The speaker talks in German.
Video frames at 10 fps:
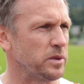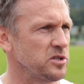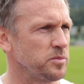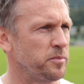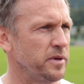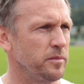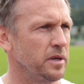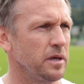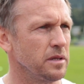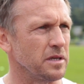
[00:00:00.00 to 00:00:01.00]
man, dass man
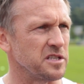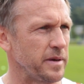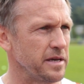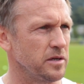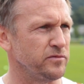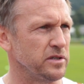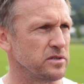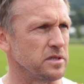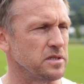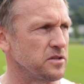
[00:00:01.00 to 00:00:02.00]
permanent einen Zweikampf
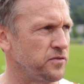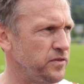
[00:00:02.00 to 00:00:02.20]
ausgibt, dass